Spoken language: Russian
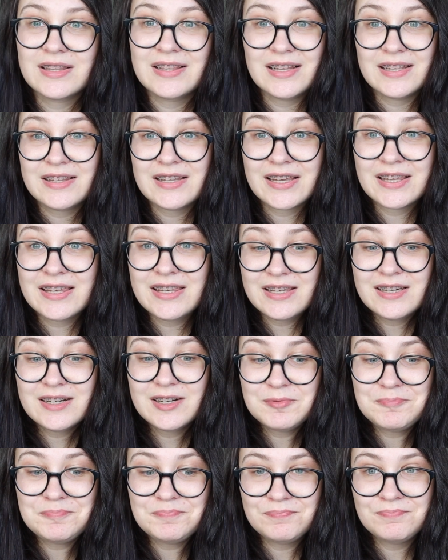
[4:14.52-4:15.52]
для
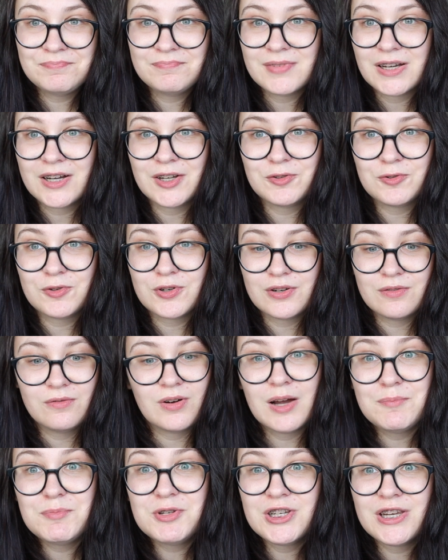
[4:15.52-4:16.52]
таких которые
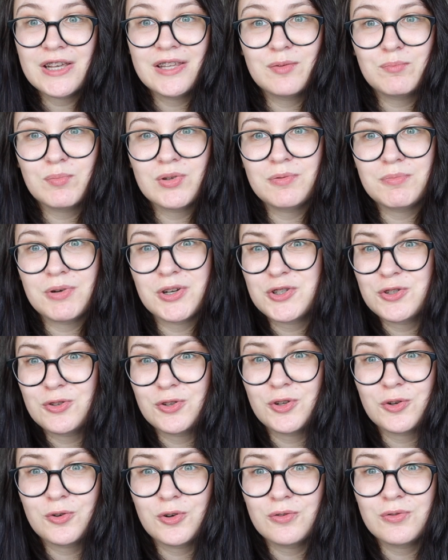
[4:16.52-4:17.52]
вообще не понимают,
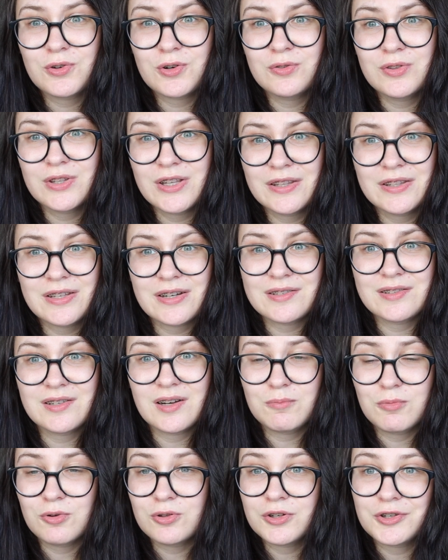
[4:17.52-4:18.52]
что такое фронт-энд
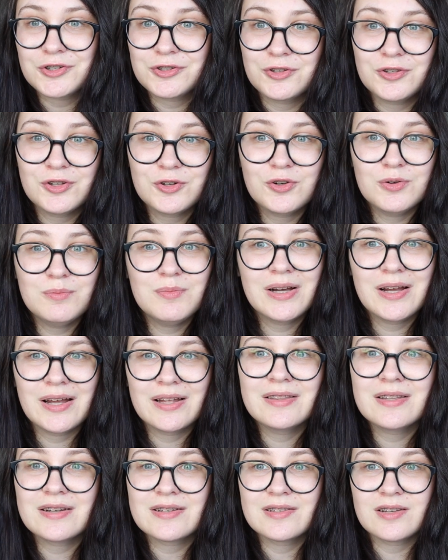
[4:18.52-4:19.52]
разработка, что такое
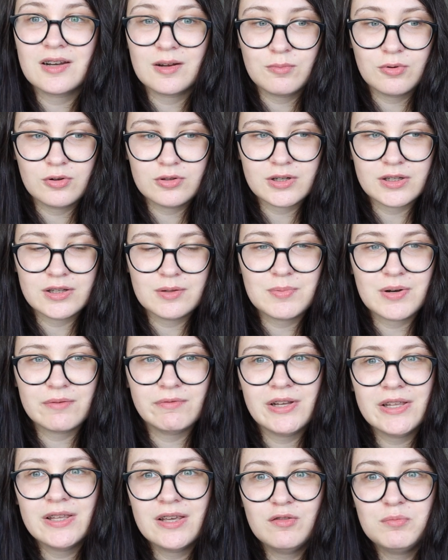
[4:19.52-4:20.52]
бэк-энд разработка,
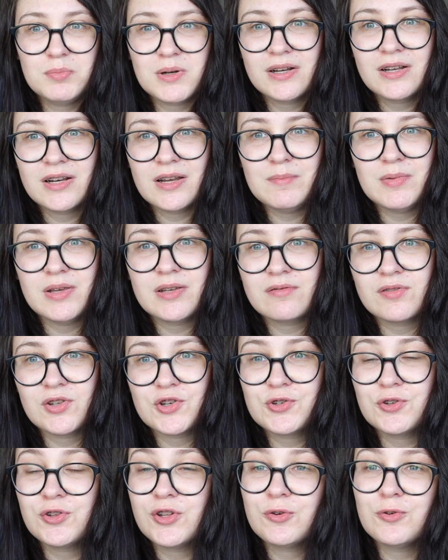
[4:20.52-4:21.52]
направление в
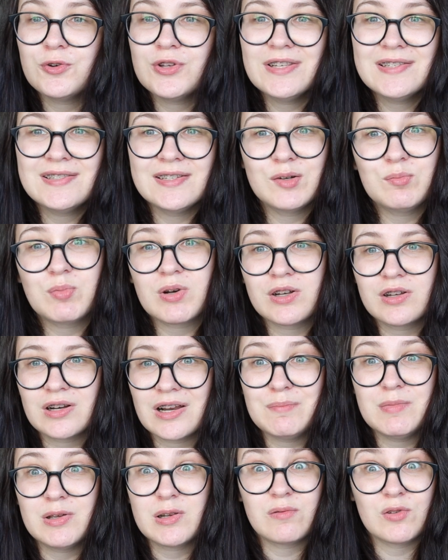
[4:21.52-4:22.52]
программировании, что такое язык
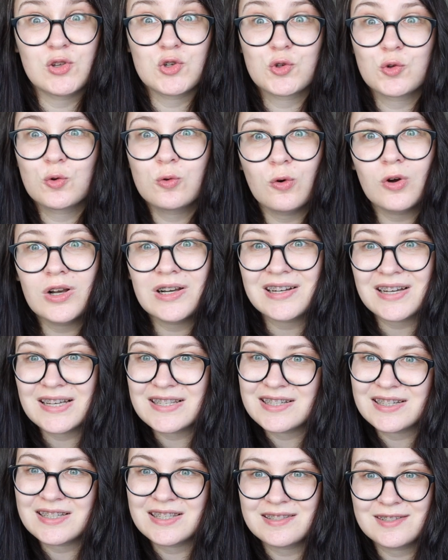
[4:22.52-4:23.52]
программирования, сколько
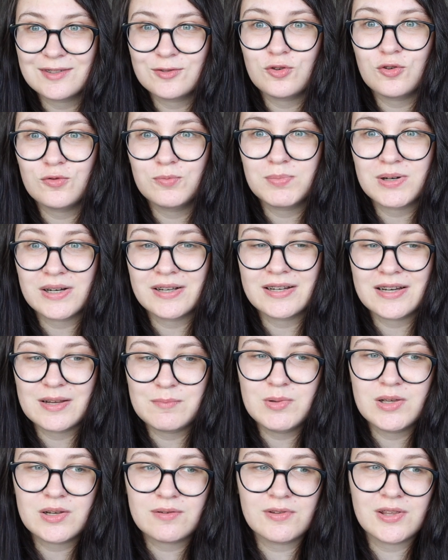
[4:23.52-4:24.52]
этих языков
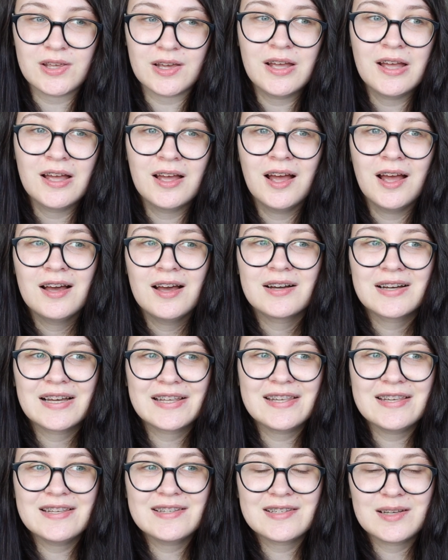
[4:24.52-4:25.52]
программирования,
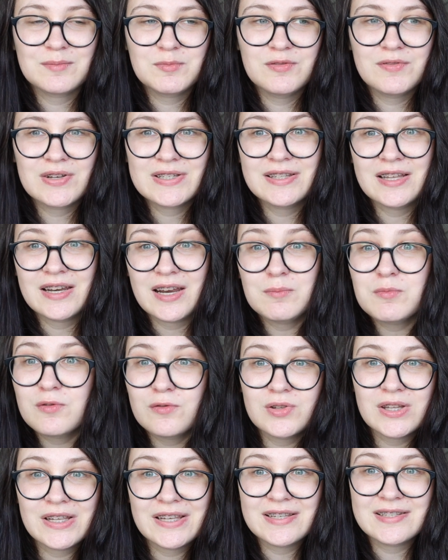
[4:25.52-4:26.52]
какие самые
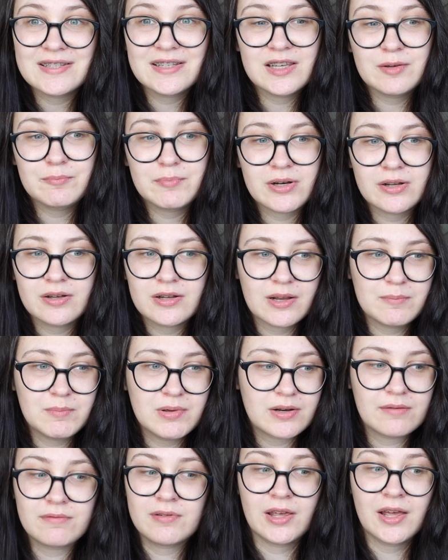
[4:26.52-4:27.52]
востребованные языки
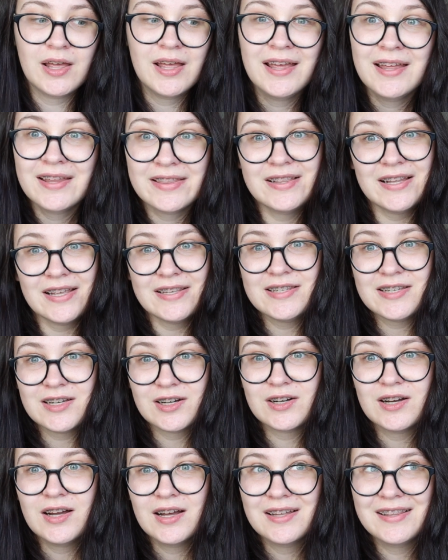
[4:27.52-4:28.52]
программирования. Для
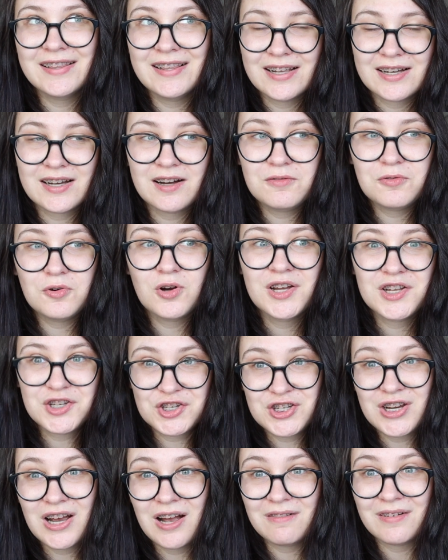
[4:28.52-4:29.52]
тех, для кого
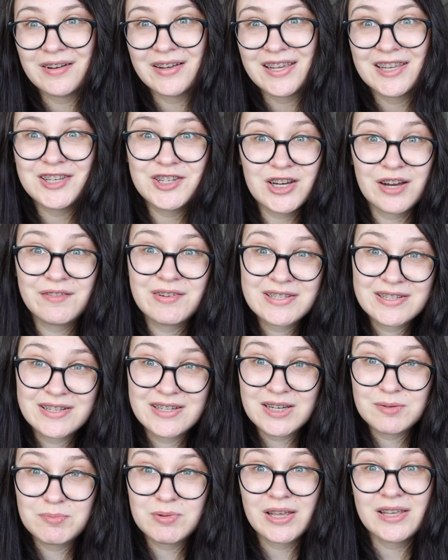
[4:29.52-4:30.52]
Java и
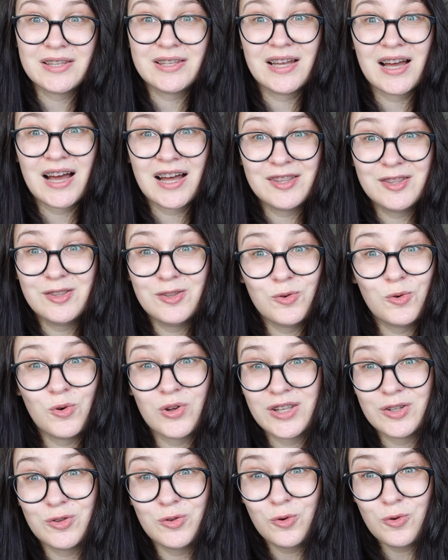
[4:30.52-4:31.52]
JavaScript это
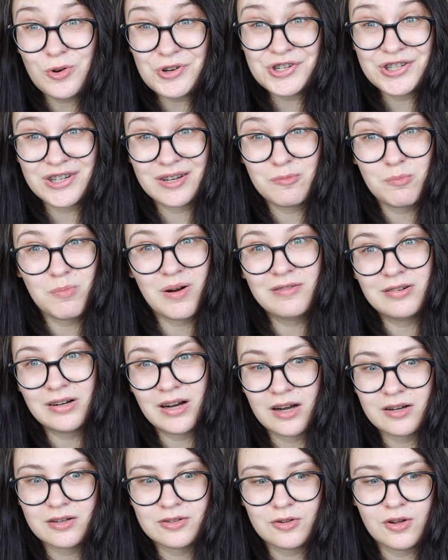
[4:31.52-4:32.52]
одно и то же по
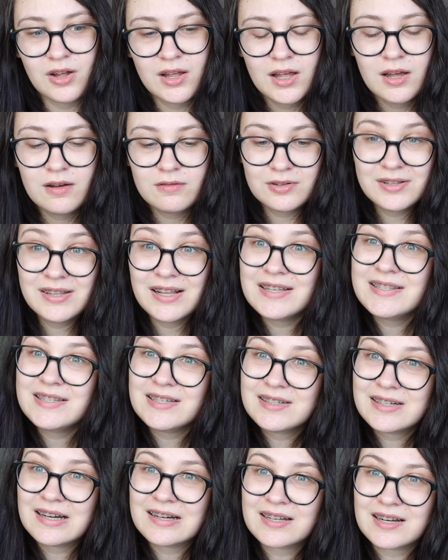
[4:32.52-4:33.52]
факту, вот для
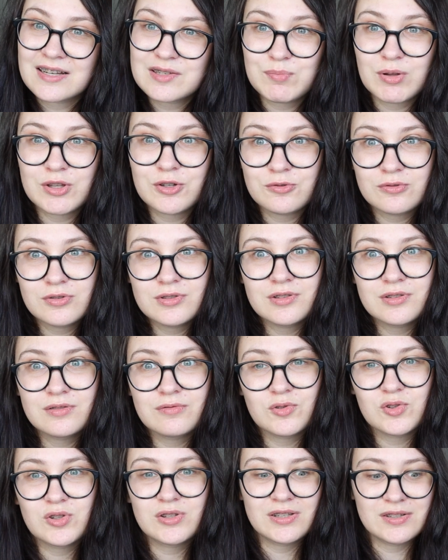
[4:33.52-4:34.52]
тех как раз
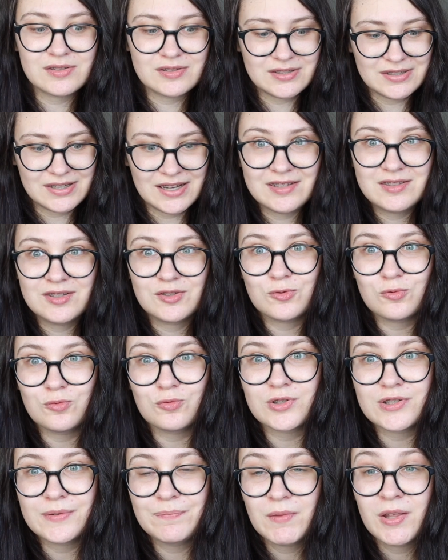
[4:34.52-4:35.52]
подходит вот э, этот
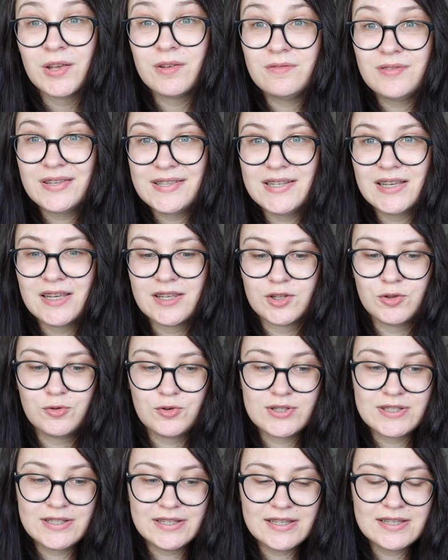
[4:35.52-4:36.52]
курс введение.
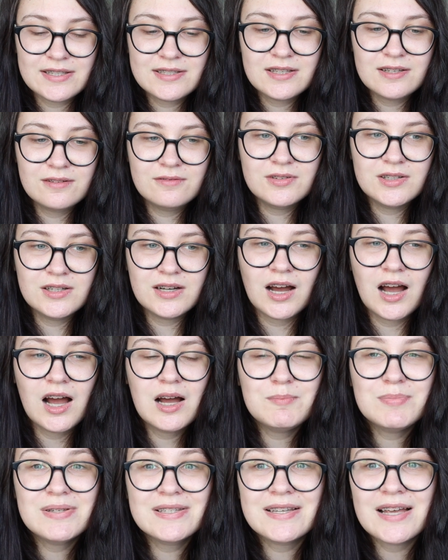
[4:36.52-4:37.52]
То есть если вы
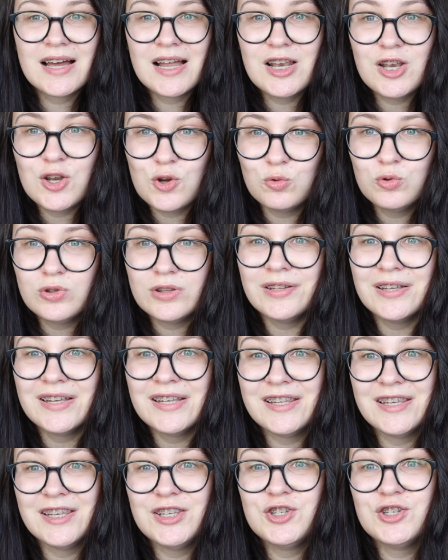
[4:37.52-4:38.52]
абсолютно
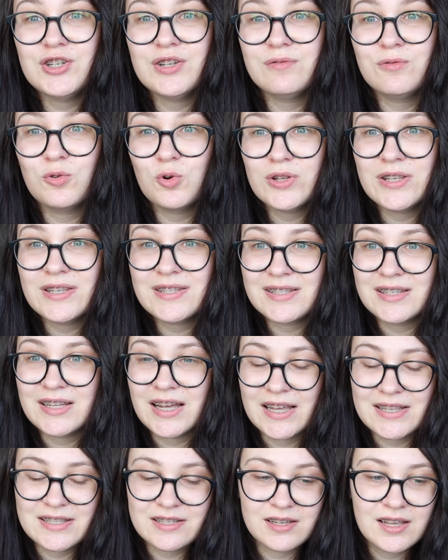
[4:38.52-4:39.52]
ничего не
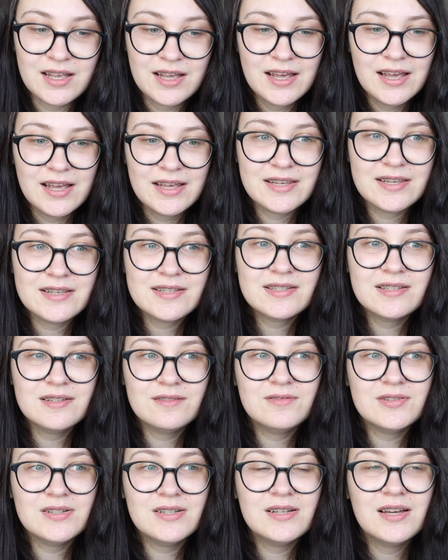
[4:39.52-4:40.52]
знаете,
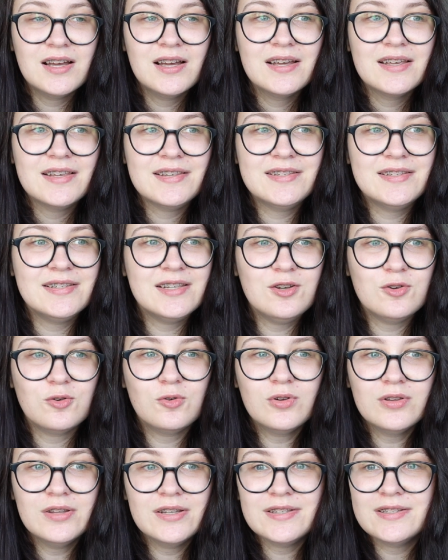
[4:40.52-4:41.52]
если вы
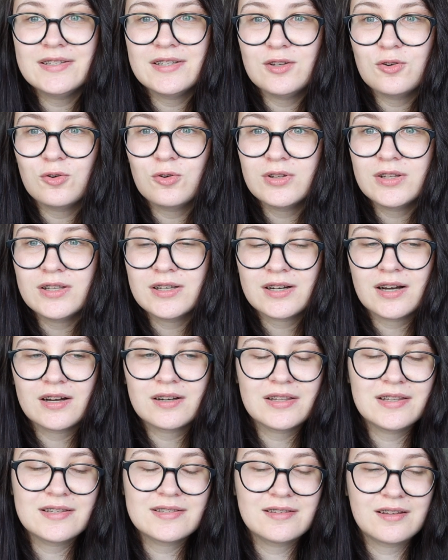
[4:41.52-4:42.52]
зеленый-зеленый,
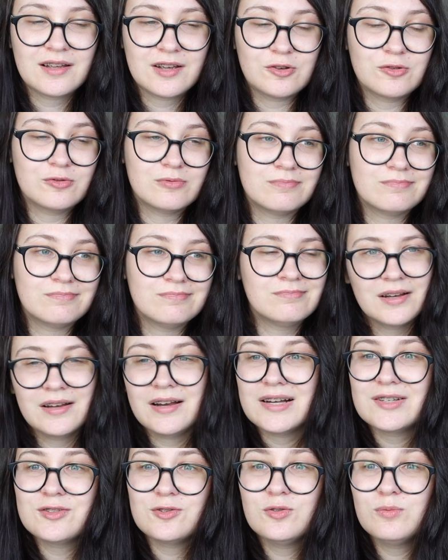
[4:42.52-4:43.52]
как, не знаю,
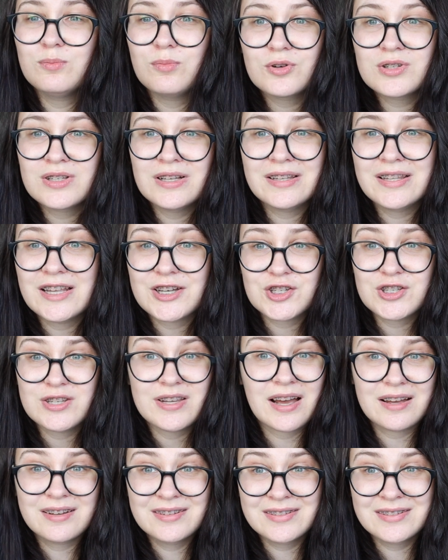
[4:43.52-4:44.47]
газон после дождя,